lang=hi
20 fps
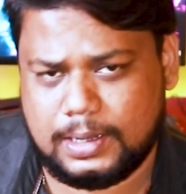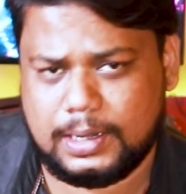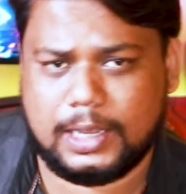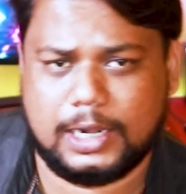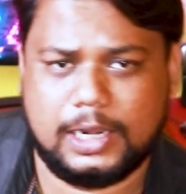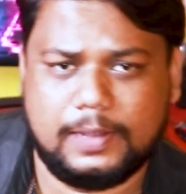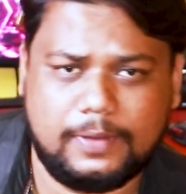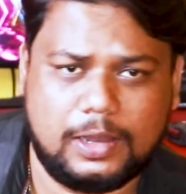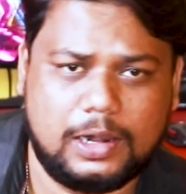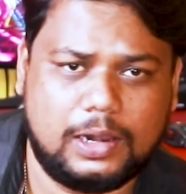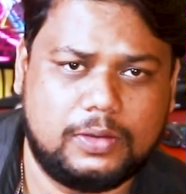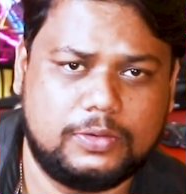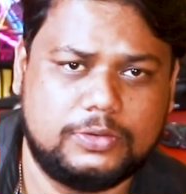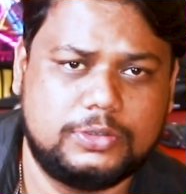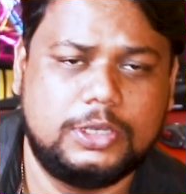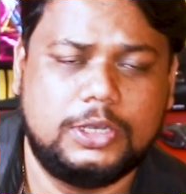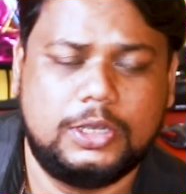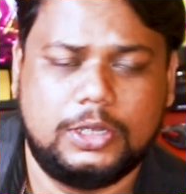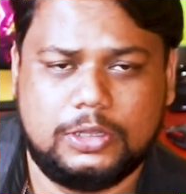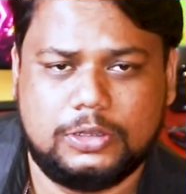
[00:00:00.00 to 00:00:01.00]
लाने वाला हूँ
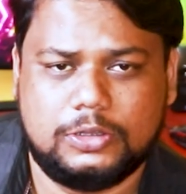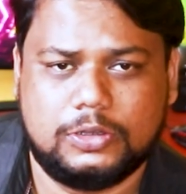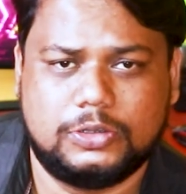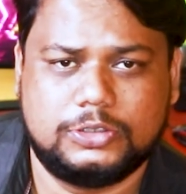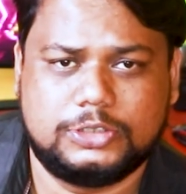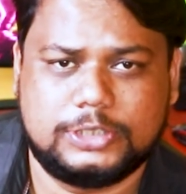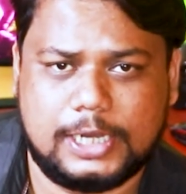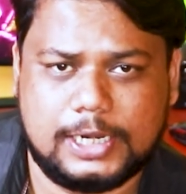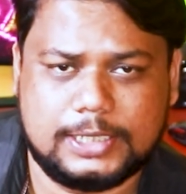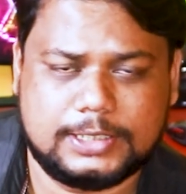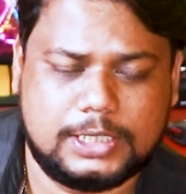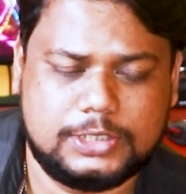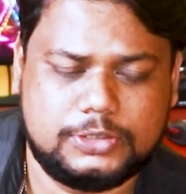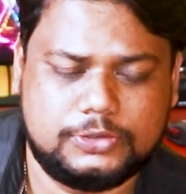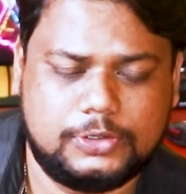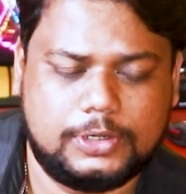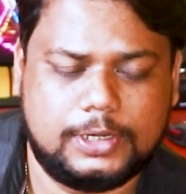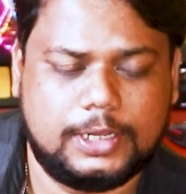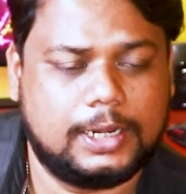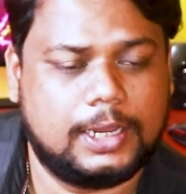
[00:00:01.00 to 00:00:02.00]
तो चैनल के साथ
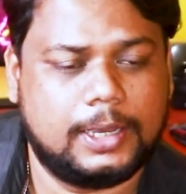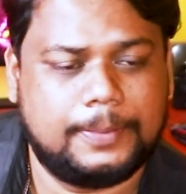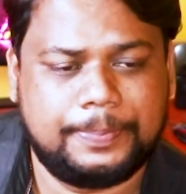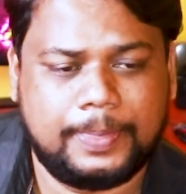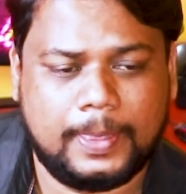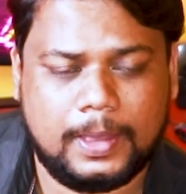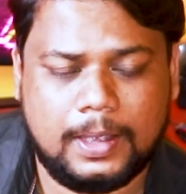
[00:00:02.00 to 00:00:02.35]
जुड़े रहना